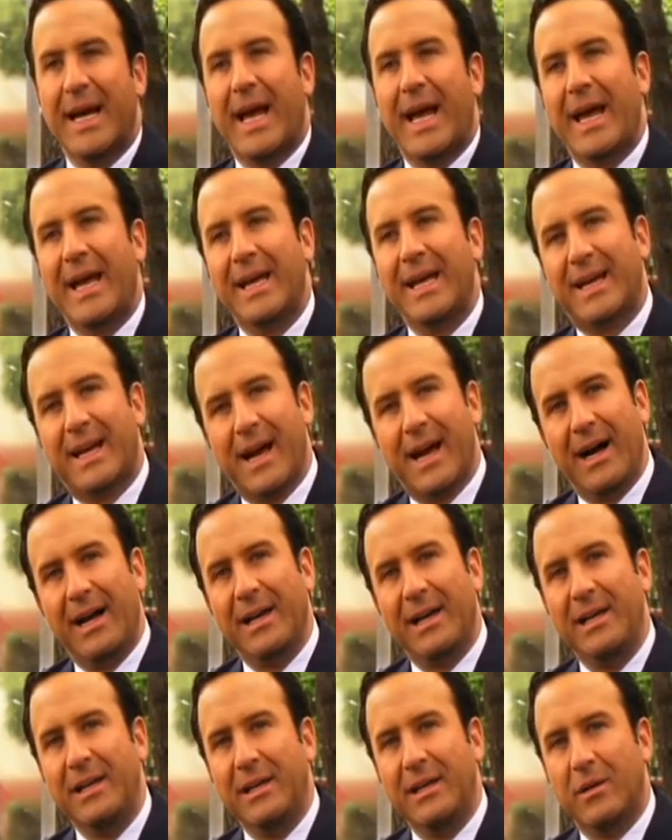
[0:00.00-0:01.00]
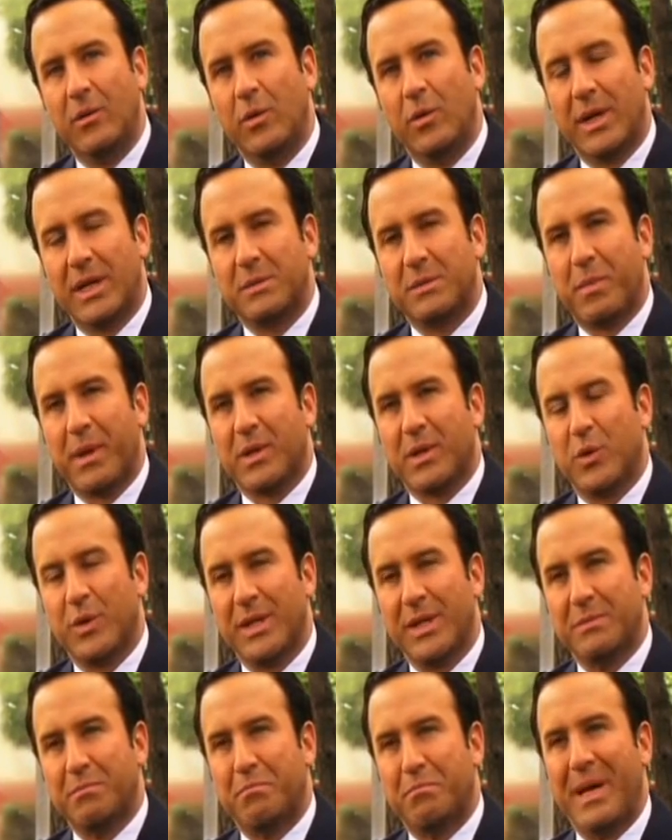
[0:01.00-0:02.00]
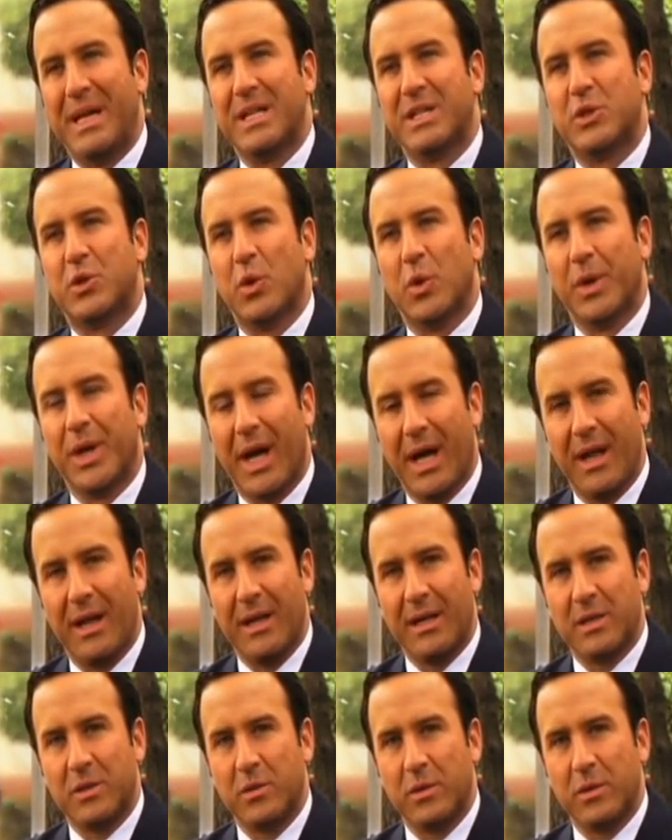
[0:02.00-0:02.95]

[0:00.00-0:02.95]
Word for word: En Cali, unas personas pensionadas,